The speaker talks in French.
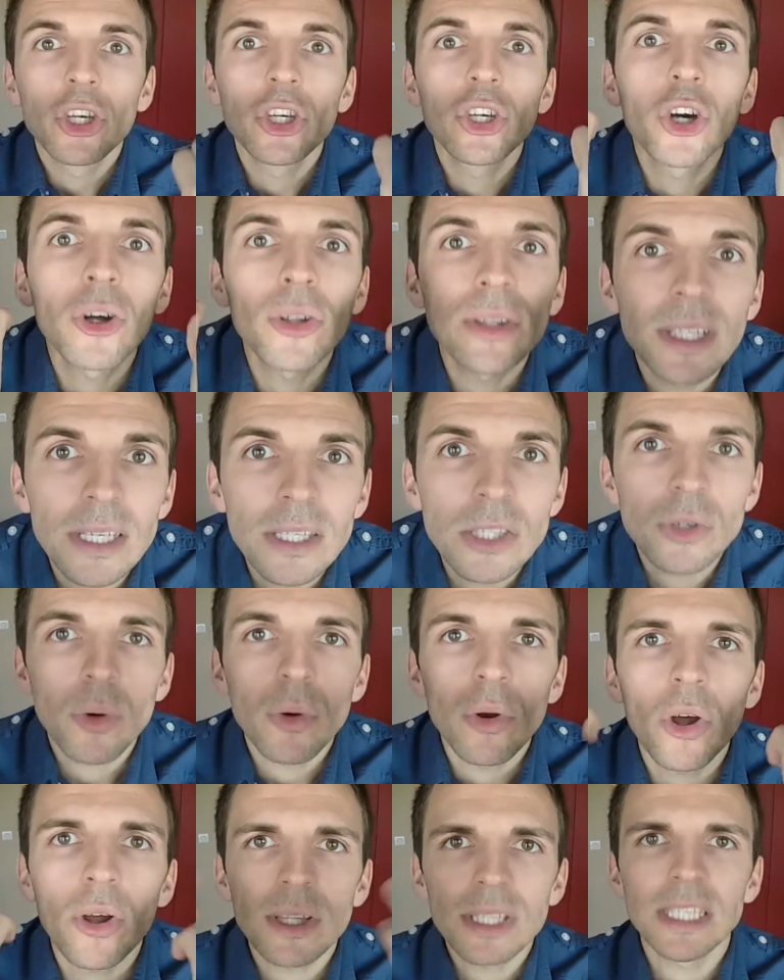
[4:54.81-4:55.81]
Quand est-ce
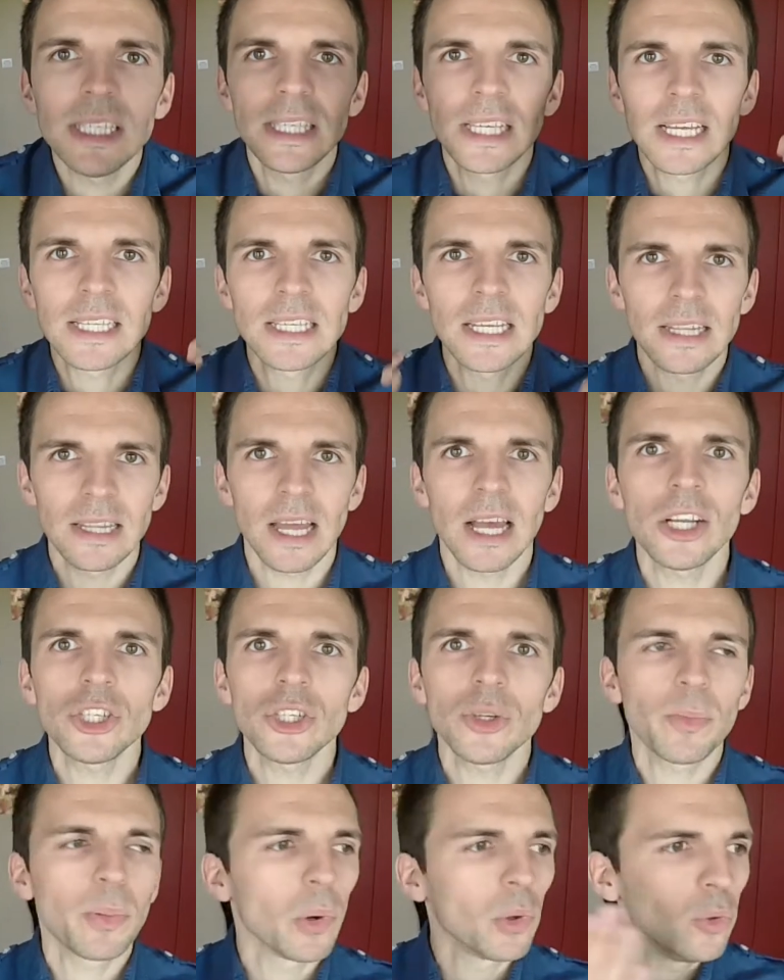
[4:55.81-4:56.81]
qu'on leur dit qu'à cet
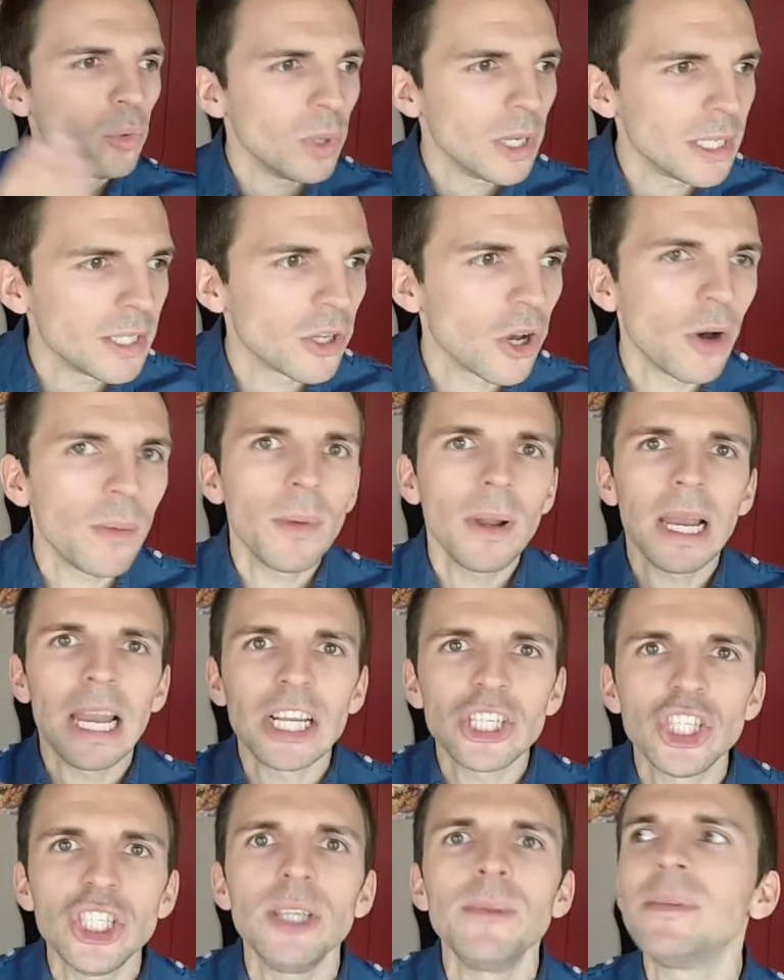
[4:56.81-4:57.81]
âge, pour nous les hommes,
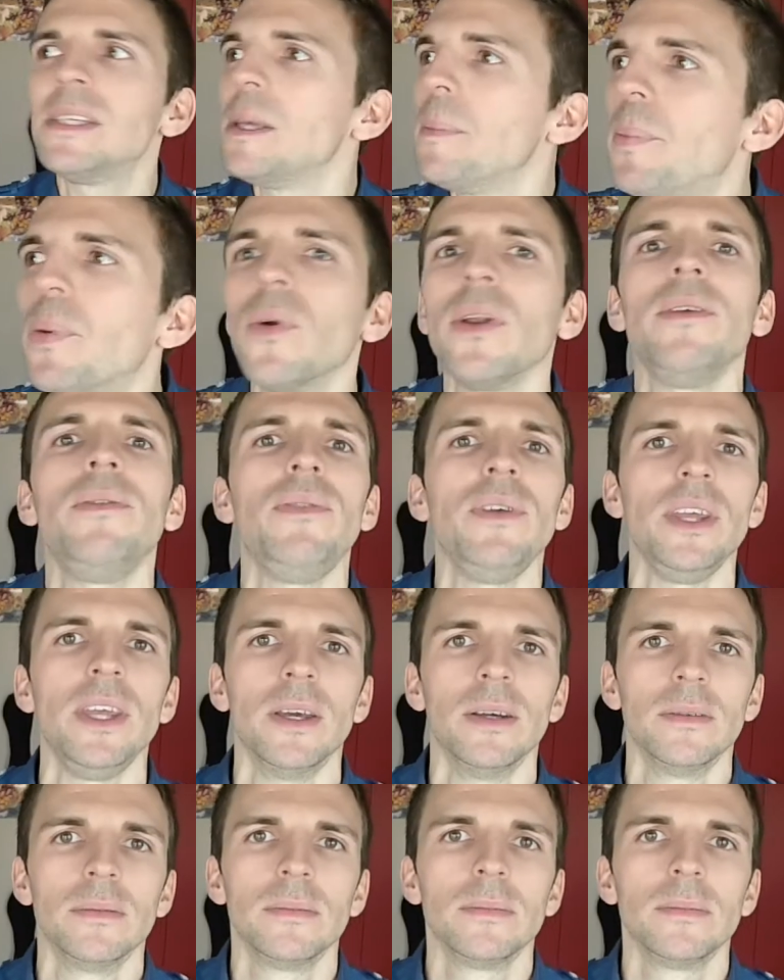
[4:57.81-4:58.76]
la gym c'est pour les filles